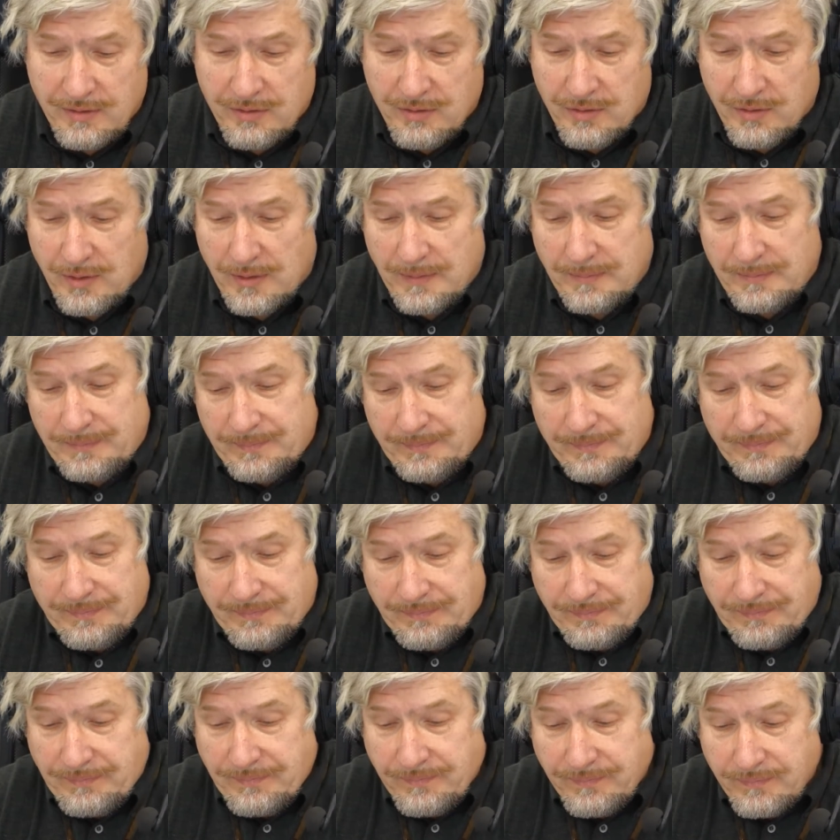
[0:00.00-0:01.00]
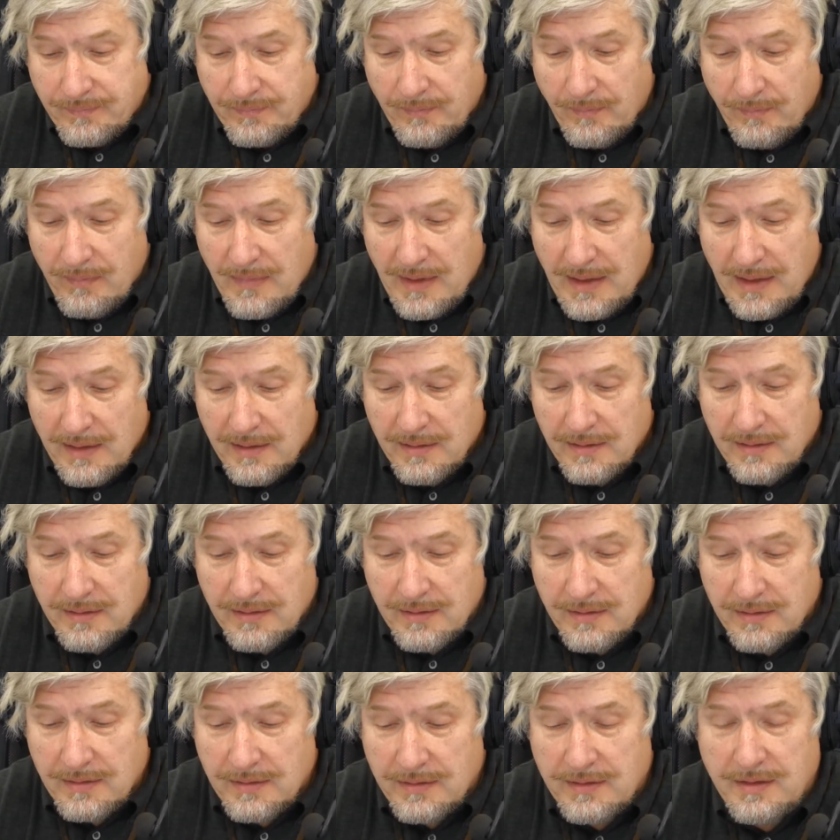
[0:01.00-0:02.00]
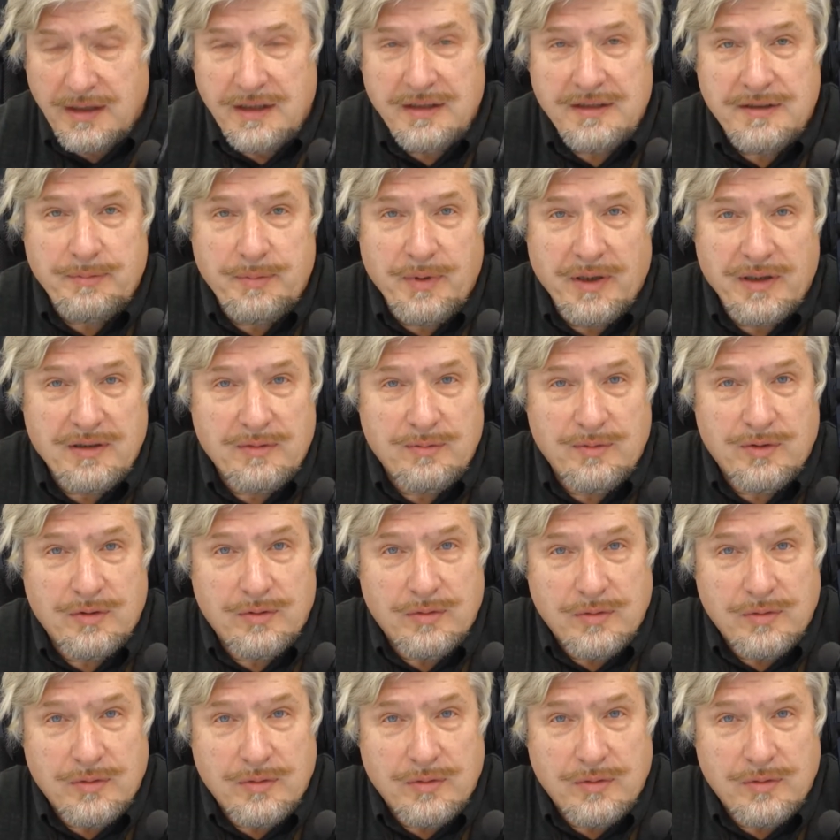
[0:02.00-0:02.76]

что э, к 1935